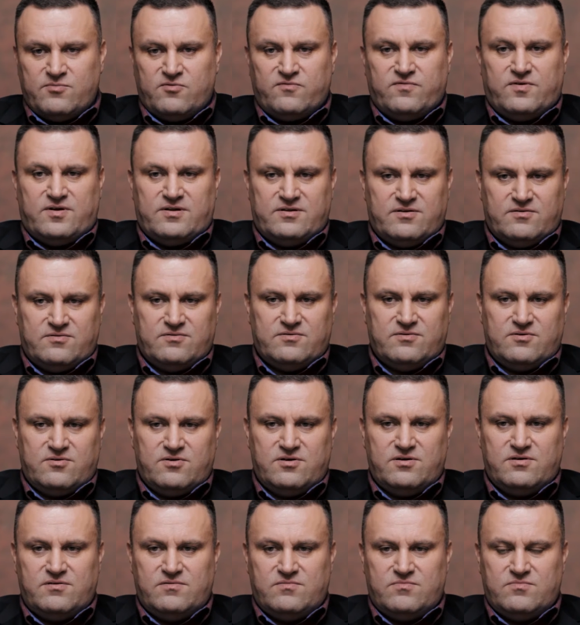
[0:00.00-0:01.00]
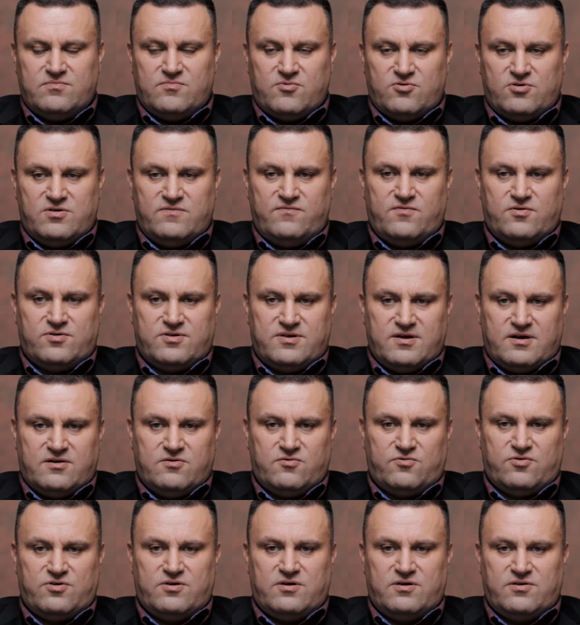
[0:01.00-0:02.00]
mówię, no, no i możliwość
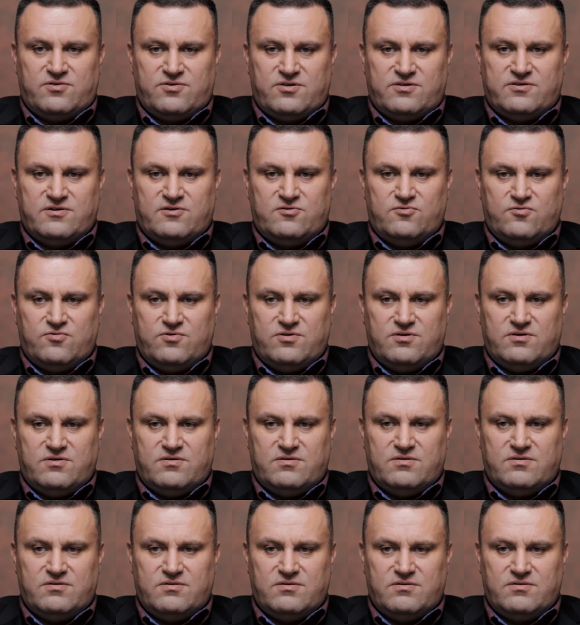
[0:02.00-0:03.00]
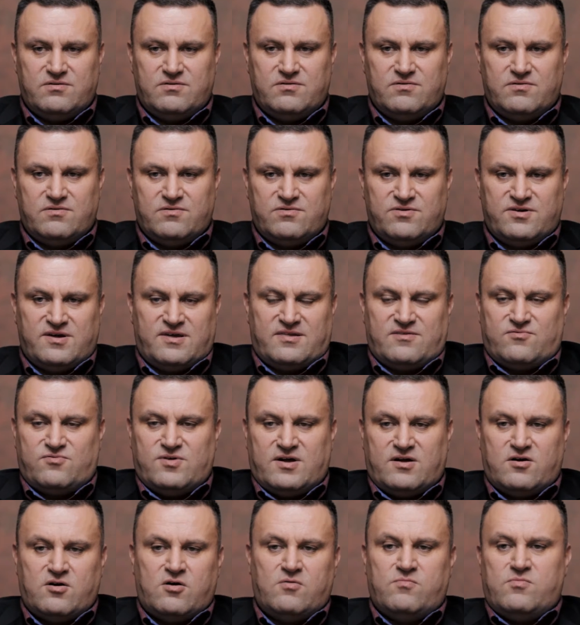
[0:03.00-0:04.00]
tego, że, że tych ludzi, że jest
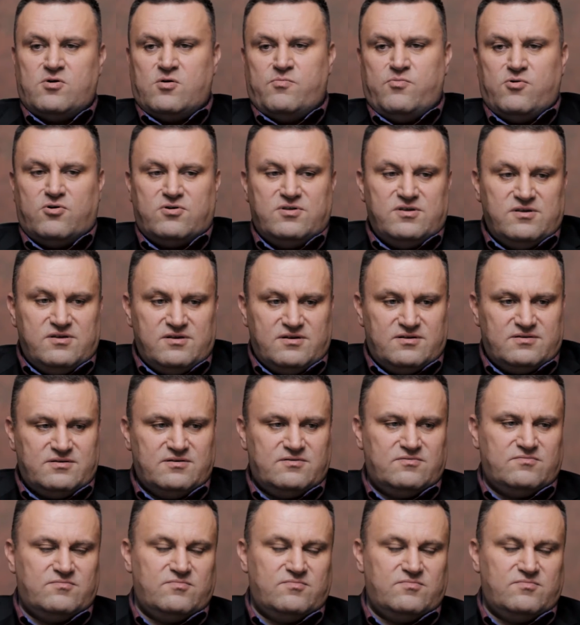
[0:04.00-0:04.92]
człowiek obok nich, no,